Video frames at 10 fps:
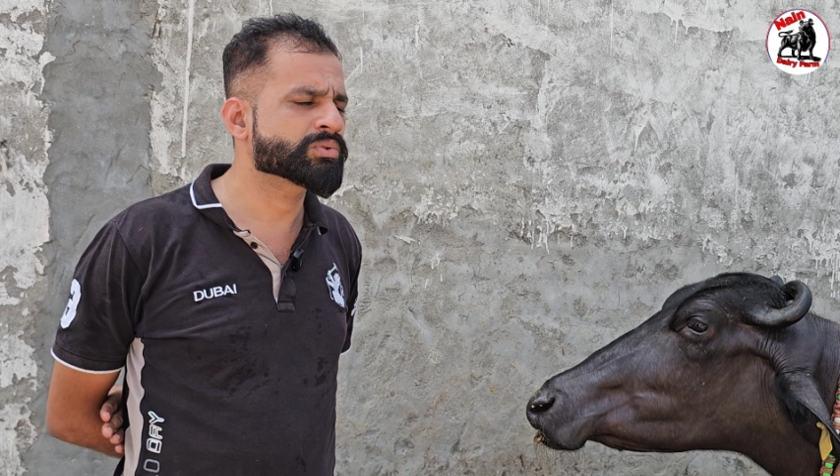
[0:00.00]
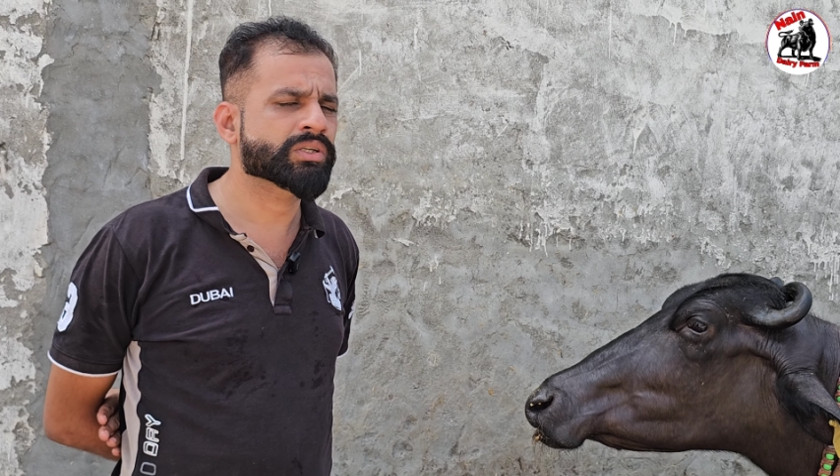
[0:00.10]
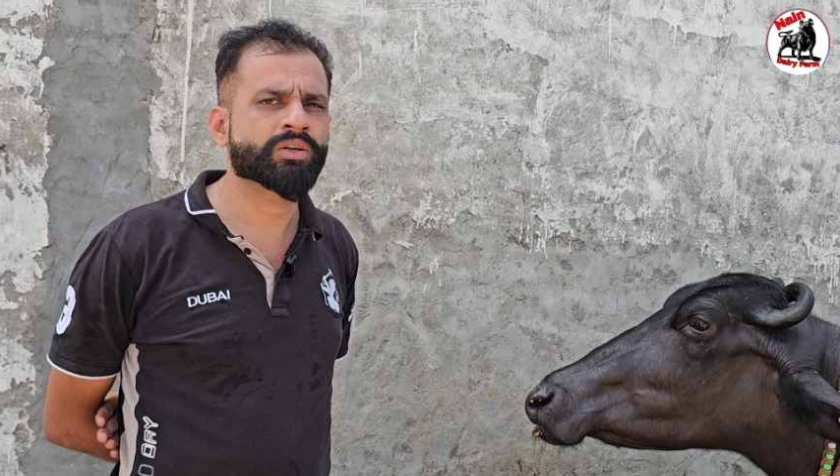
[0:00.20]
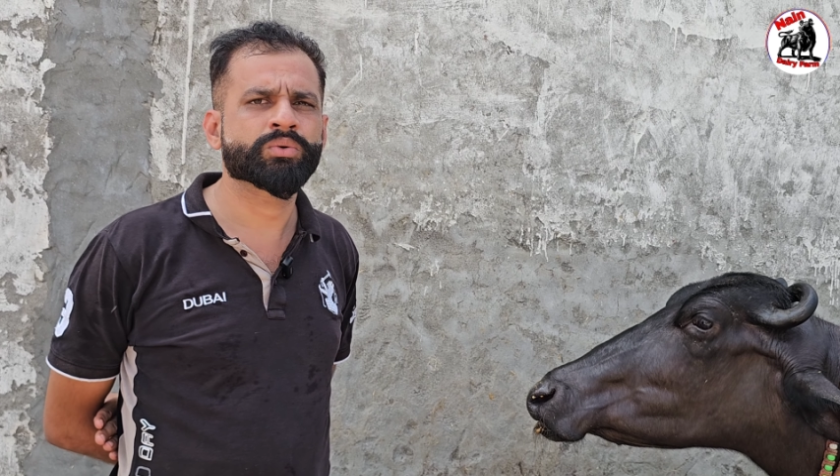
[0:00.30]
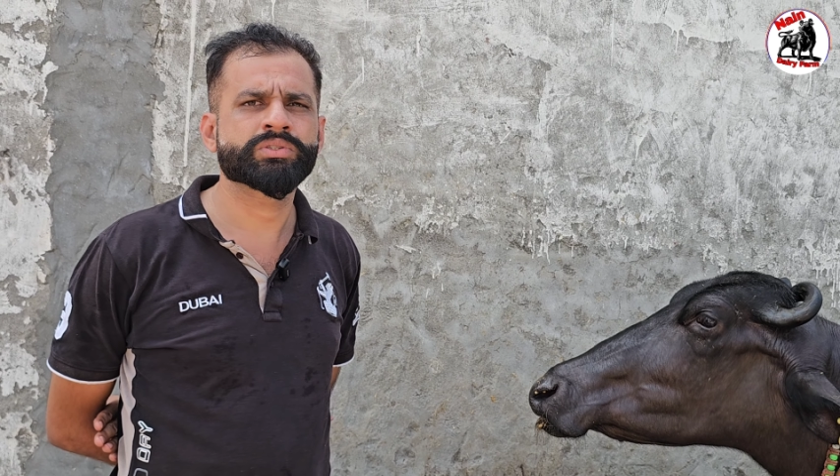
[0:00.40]

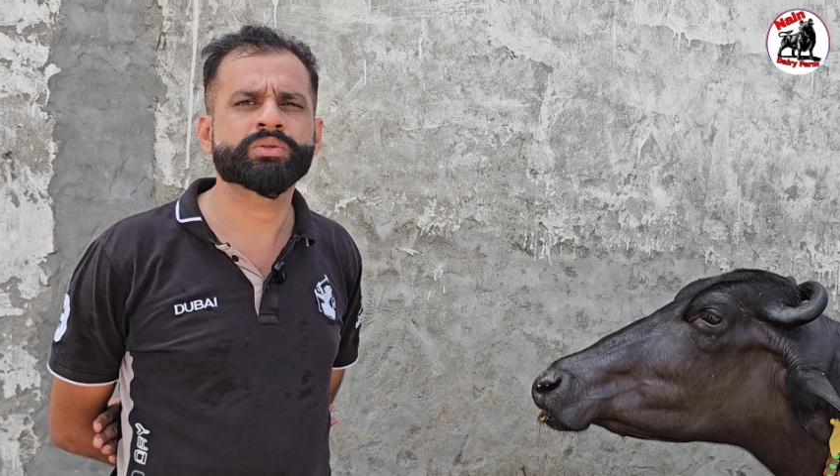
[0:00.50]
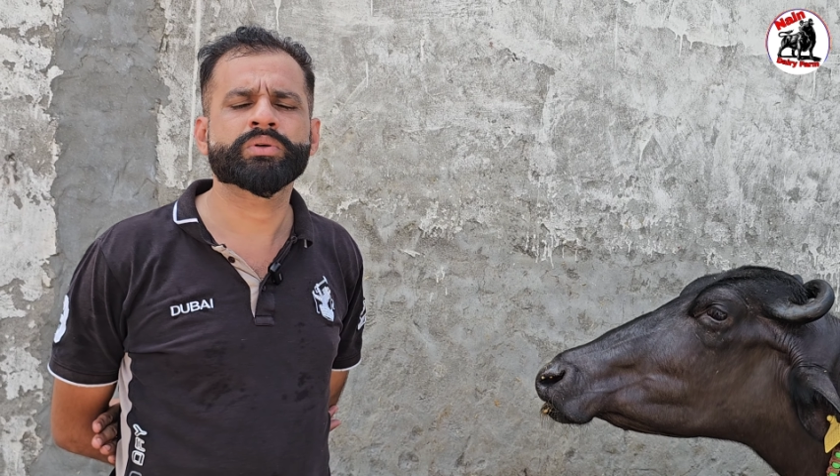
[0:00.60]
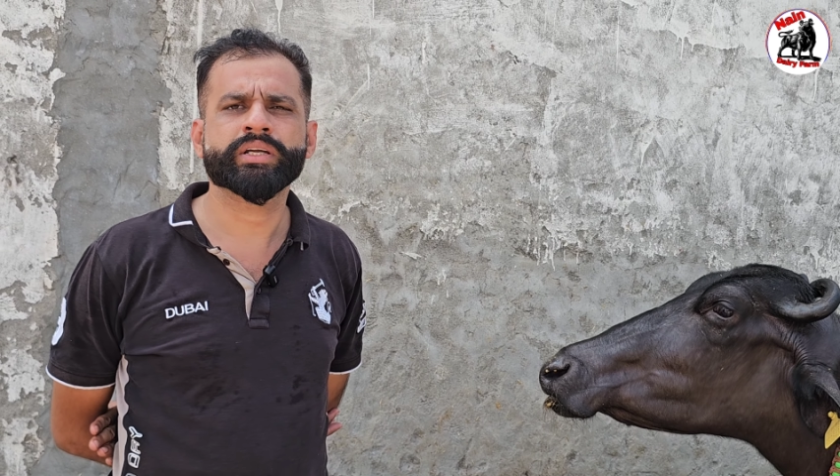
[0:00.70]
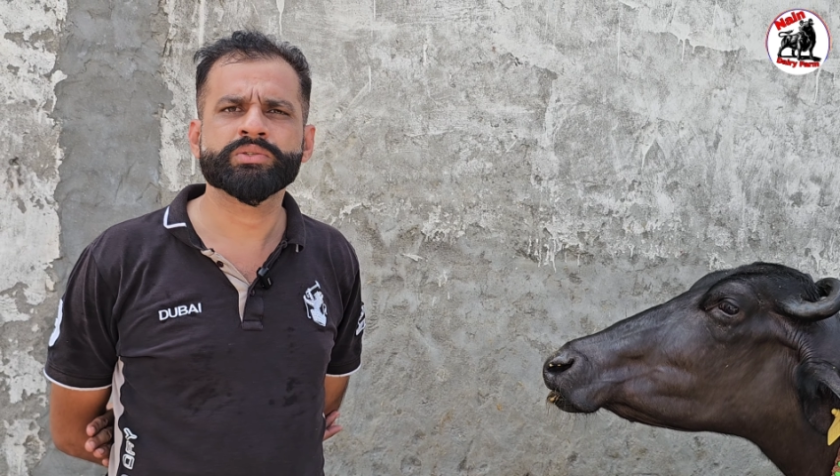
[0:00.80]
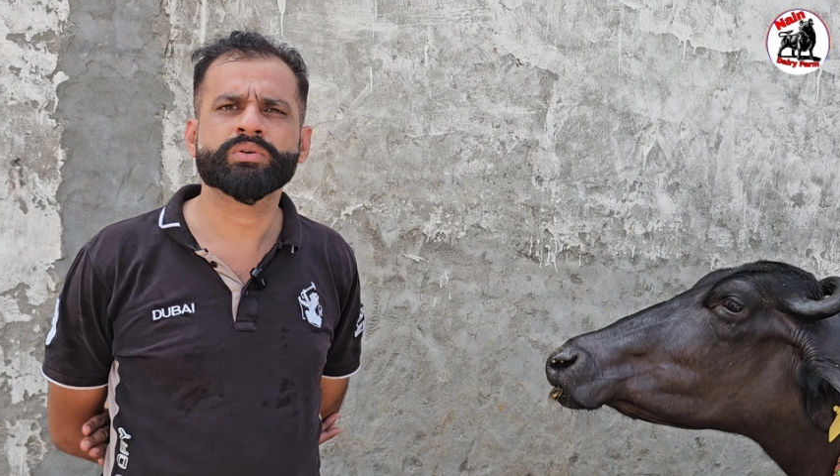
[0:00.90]
उसका रोजी
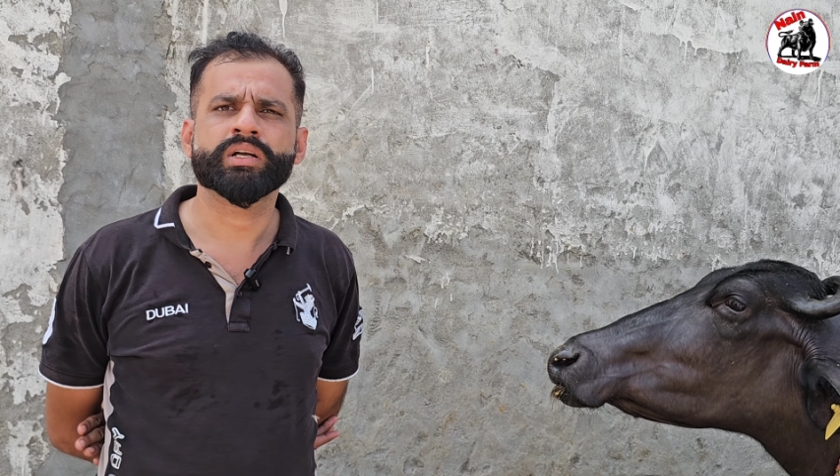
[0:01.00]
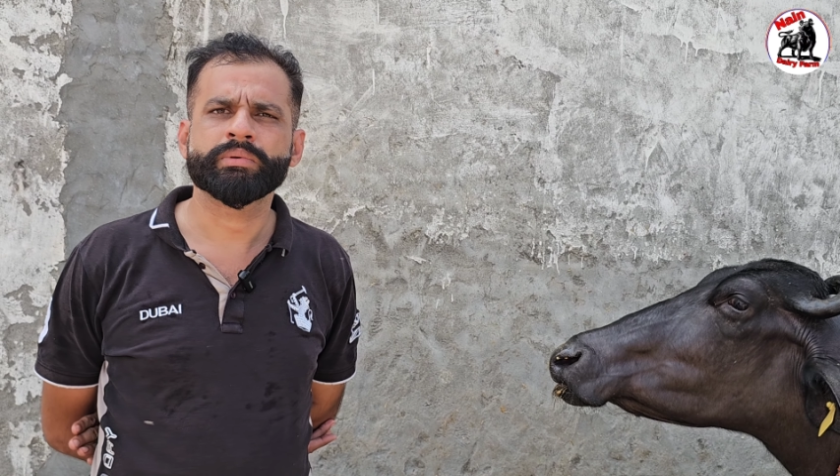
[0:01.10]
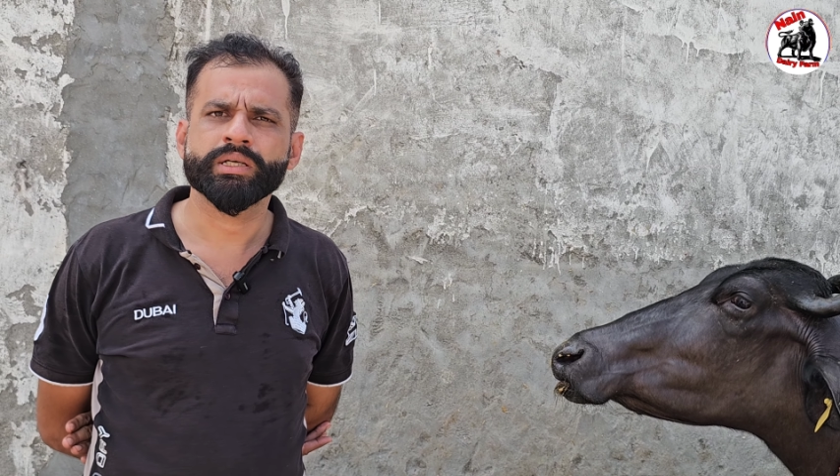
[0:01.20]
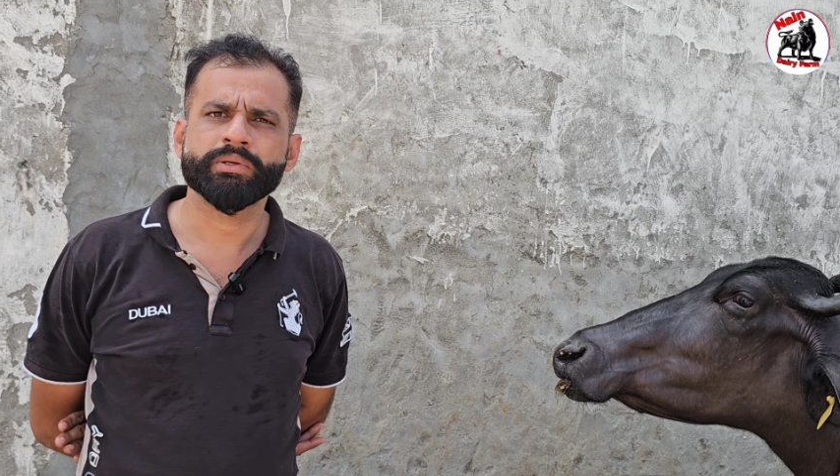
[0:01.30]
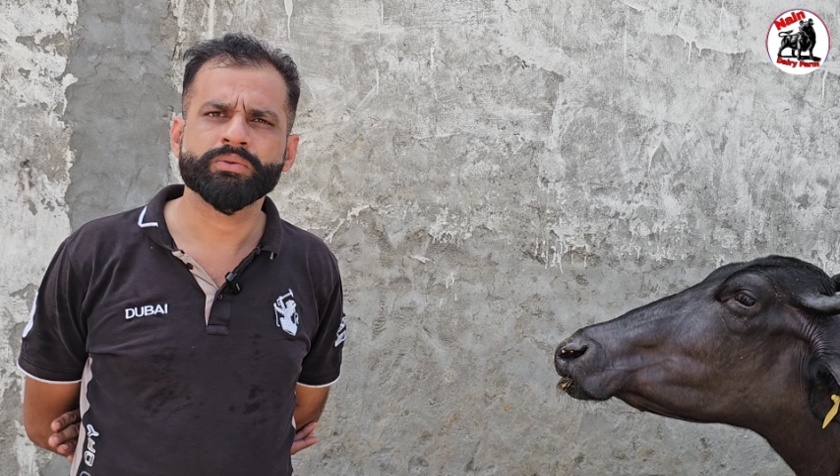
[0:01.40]
रोटी का जुगाड़
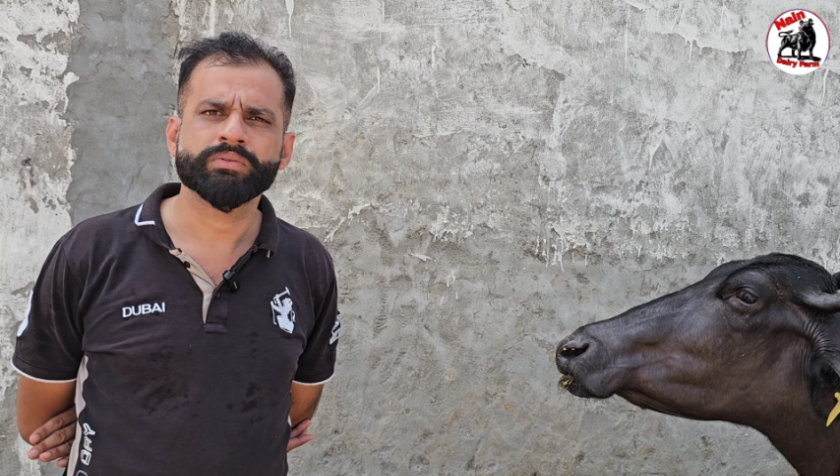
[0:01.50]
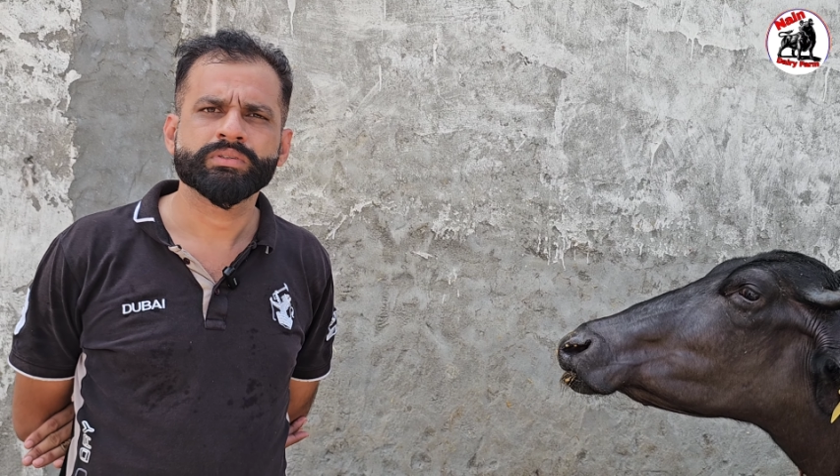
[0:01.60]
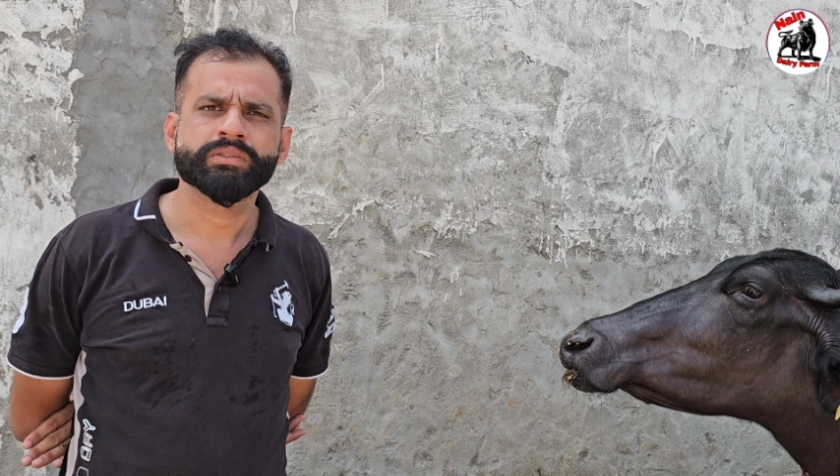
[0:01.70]
भी था भाई वो